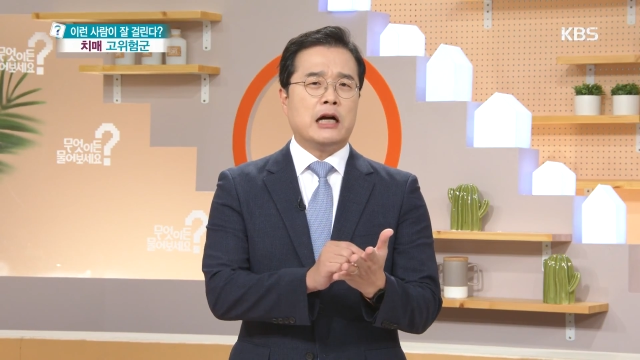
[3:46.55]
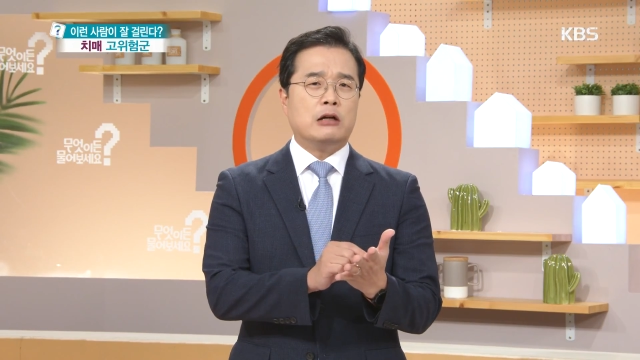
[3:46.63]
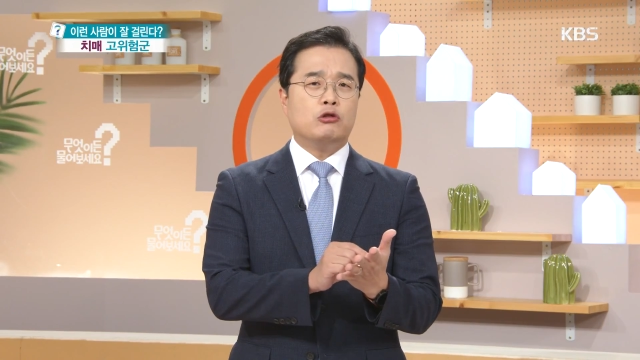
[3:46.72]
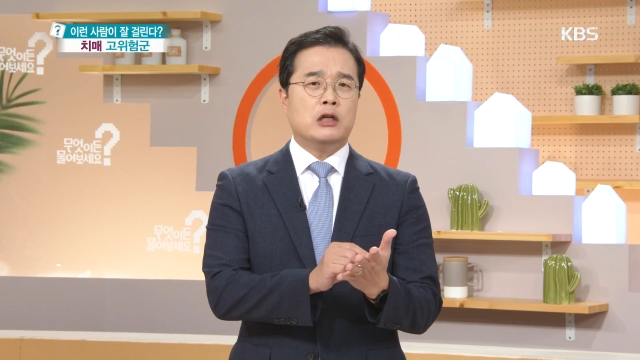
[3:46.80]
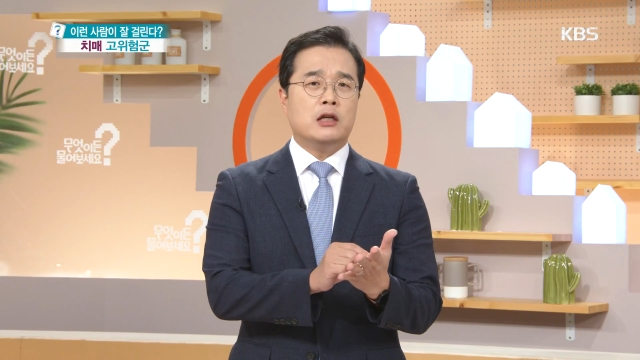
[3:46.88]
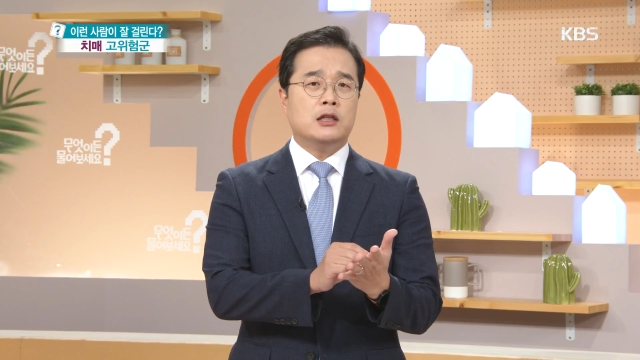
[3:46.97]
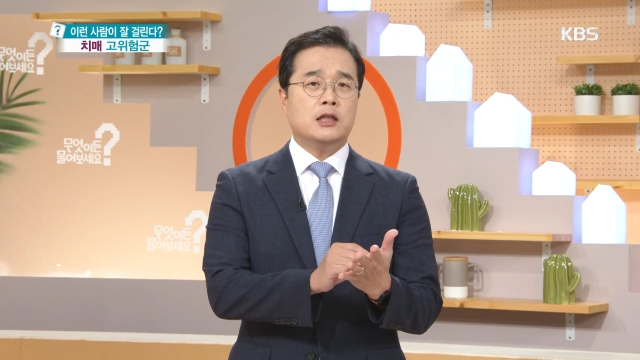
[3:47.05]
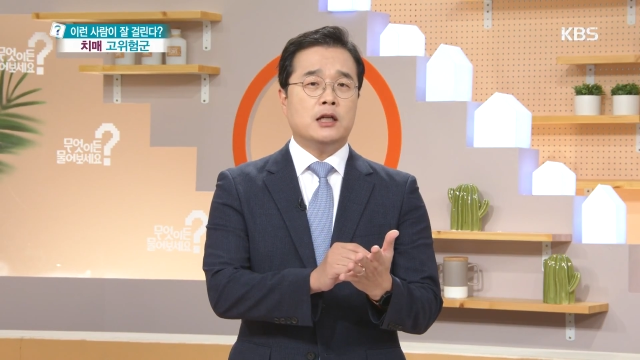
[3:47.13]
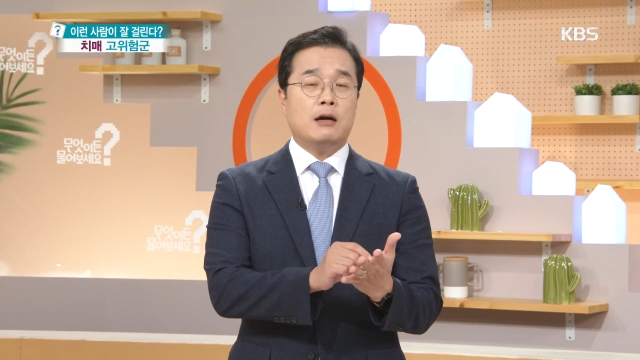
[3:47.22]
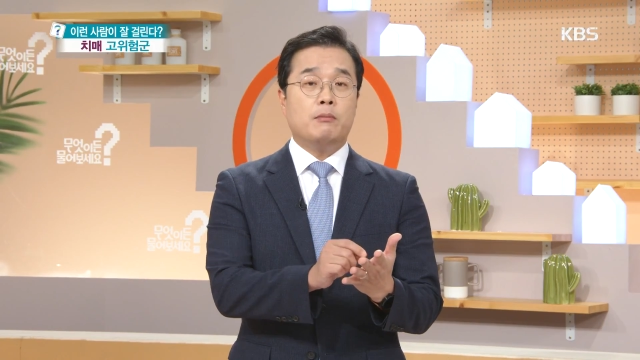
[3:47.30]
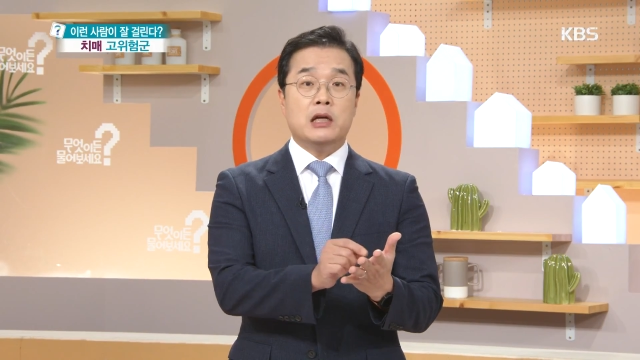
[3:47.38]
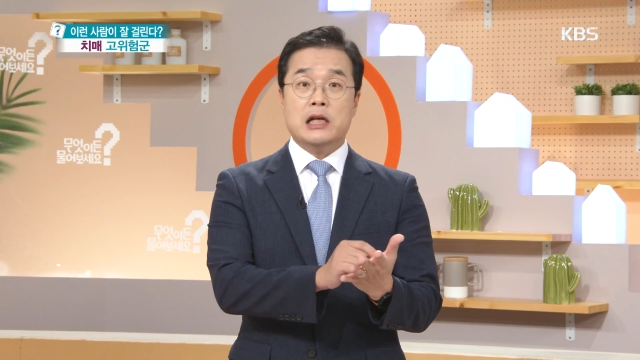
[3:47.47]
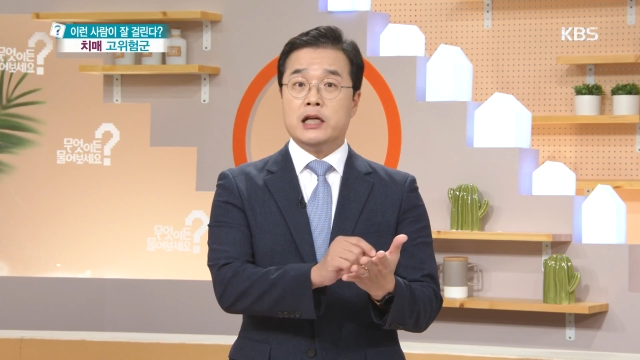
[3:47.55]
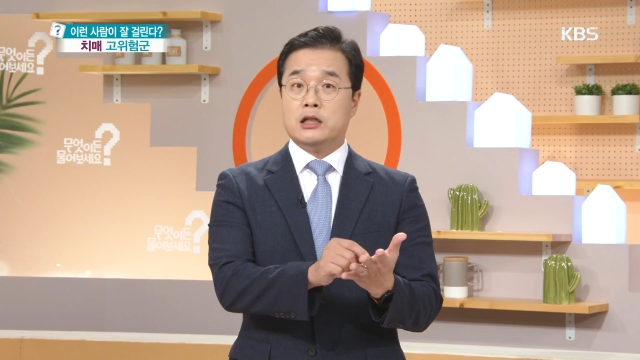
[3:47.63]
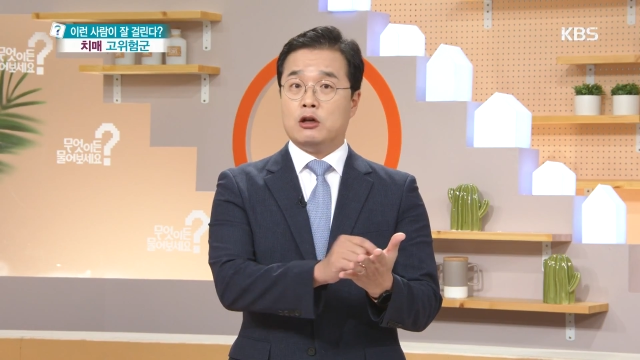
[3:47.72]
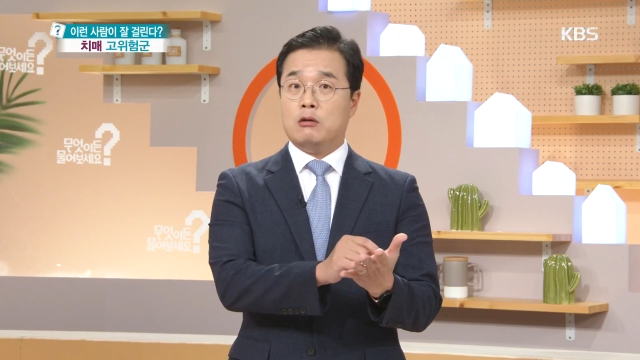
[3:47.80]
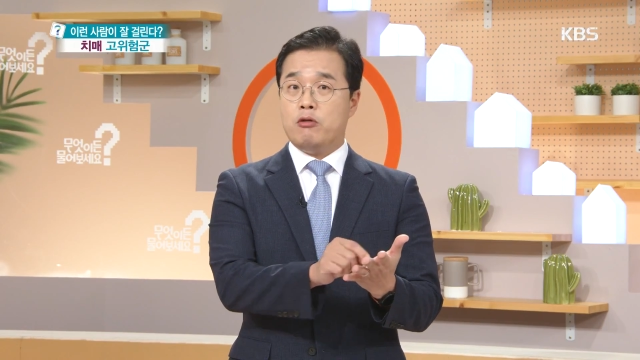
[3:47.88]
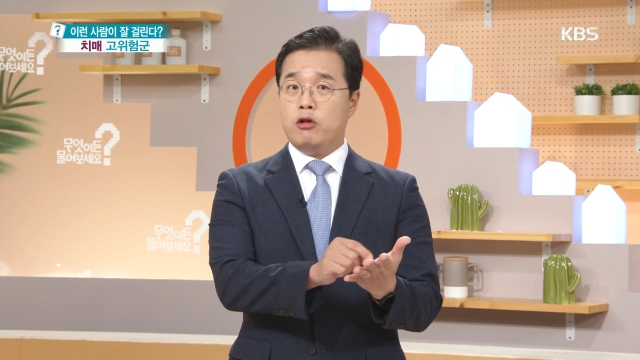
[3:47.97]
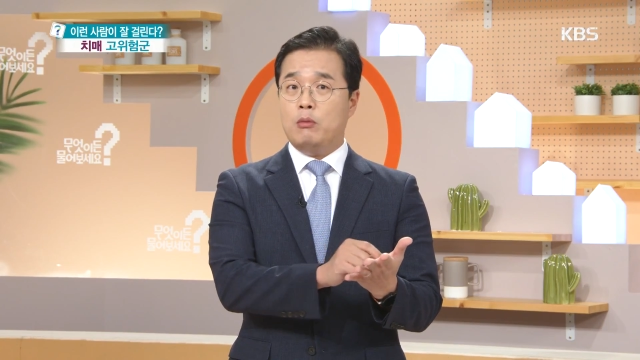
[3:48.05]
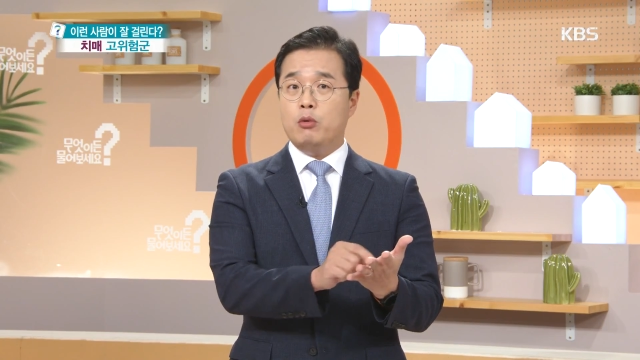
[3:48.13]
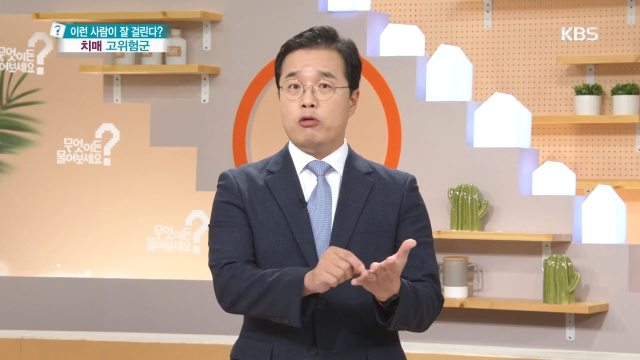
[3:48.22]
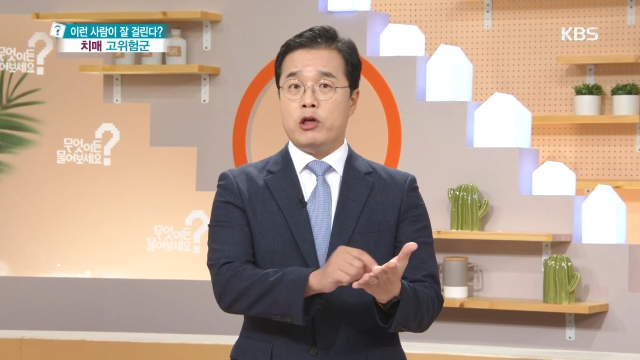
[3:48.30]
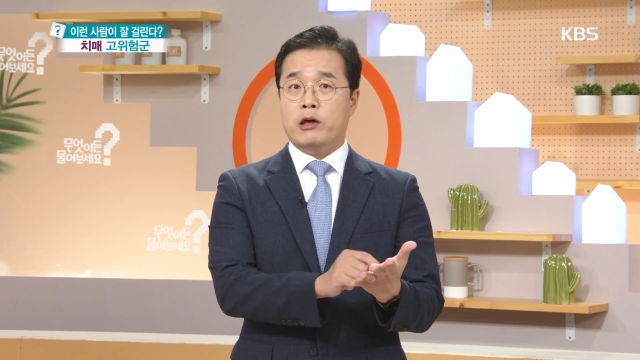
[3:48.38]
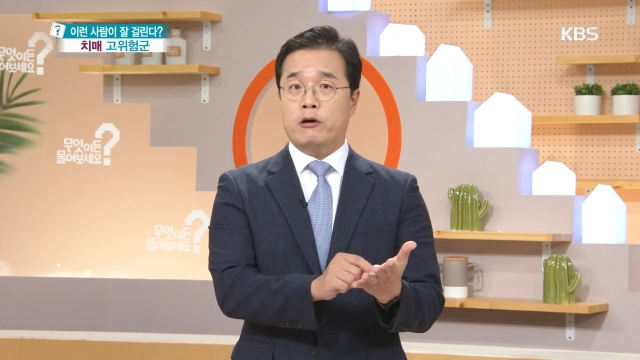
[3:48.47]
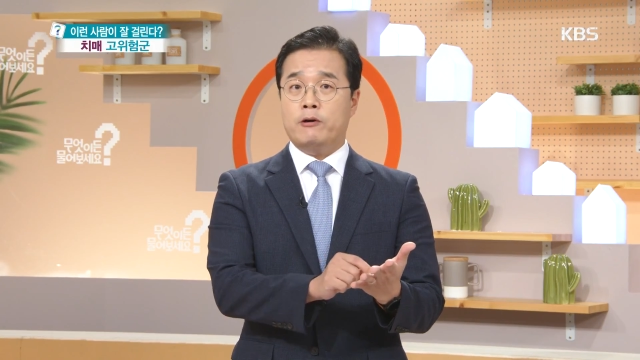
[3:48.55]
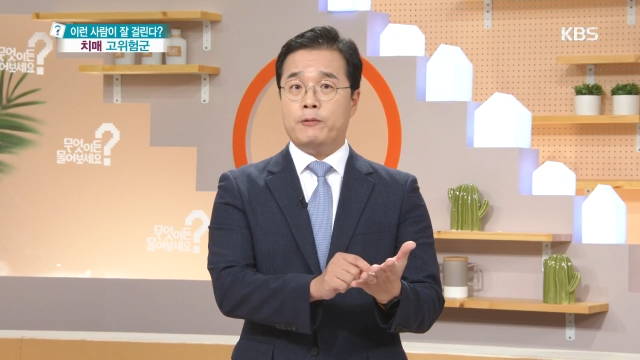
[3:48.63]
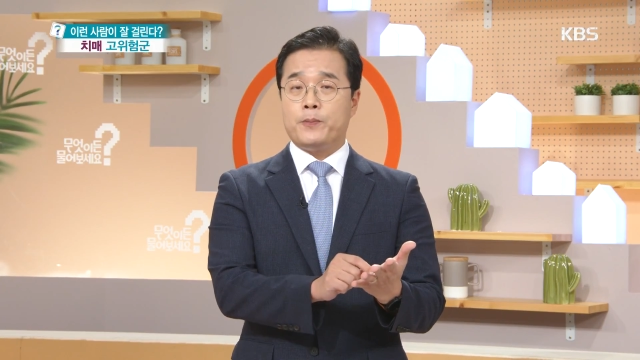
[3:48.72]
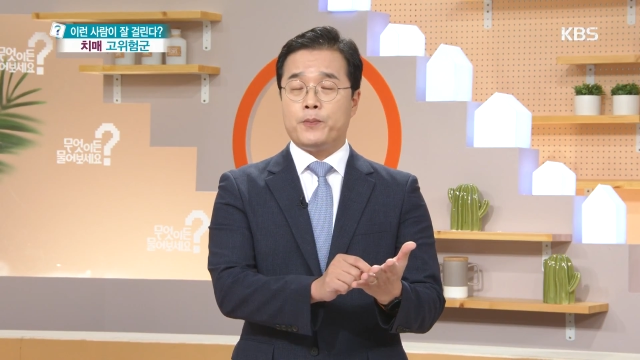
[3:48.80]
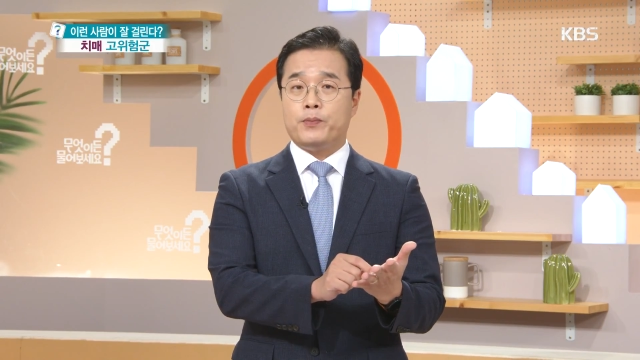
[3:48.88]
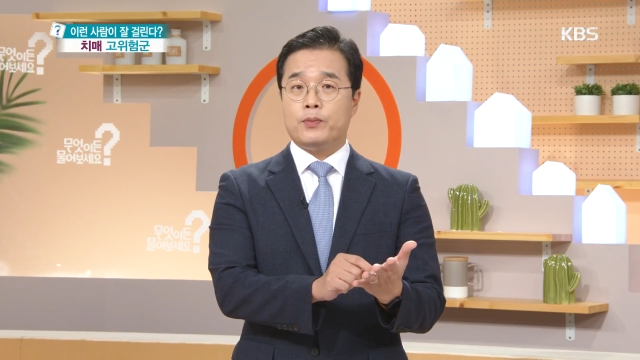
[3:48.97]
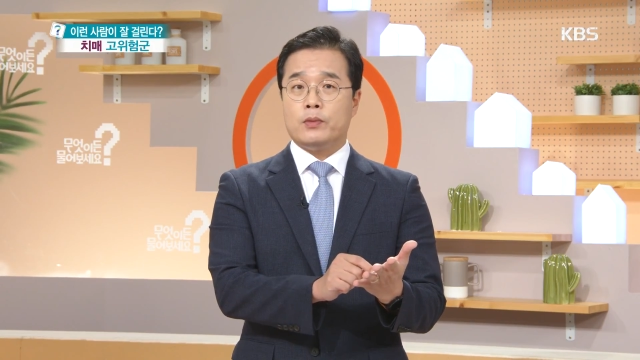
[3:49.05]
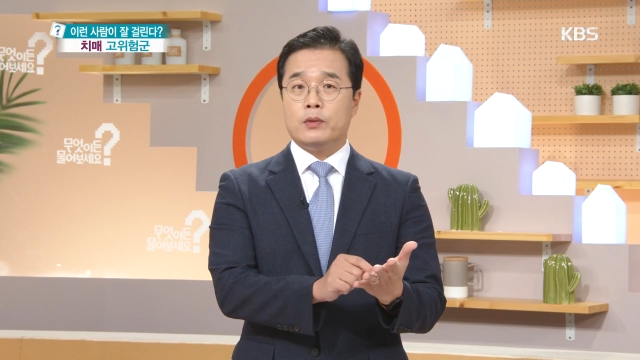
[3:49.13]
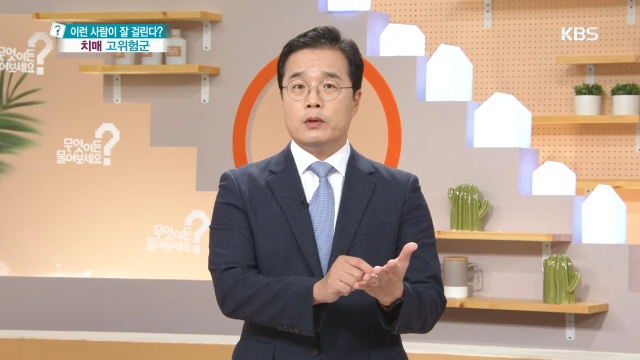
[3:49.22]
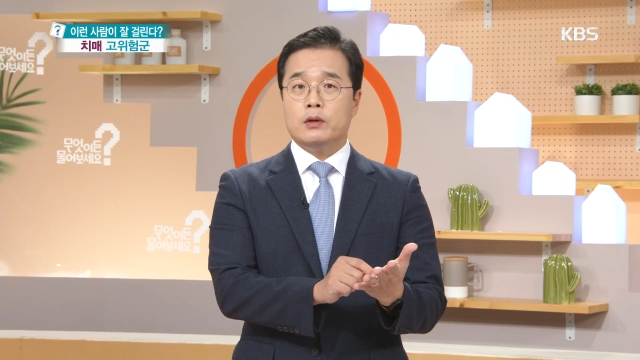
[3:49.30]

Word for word: 가지고 있는지 한번 일기처럼 써보세요. 아.